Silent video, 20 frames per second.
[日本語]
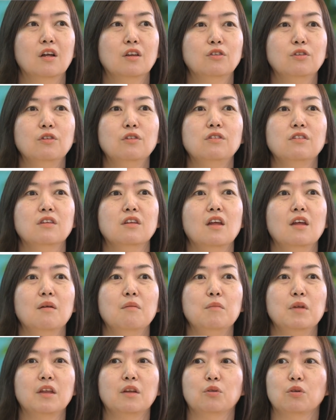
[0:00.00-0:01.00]
数値で
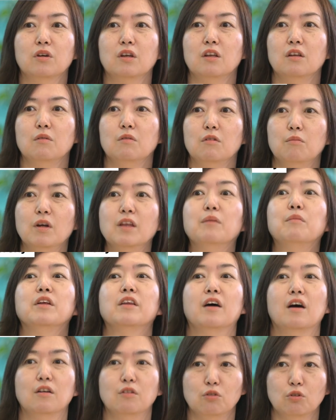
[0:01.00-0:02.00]
見た時にまだま
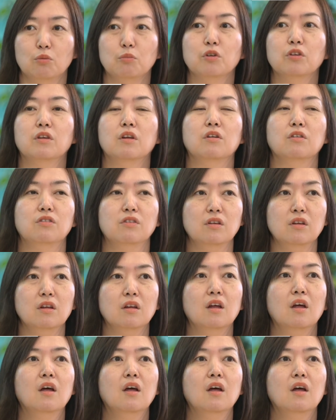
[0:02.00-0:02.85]
だあると思ってるし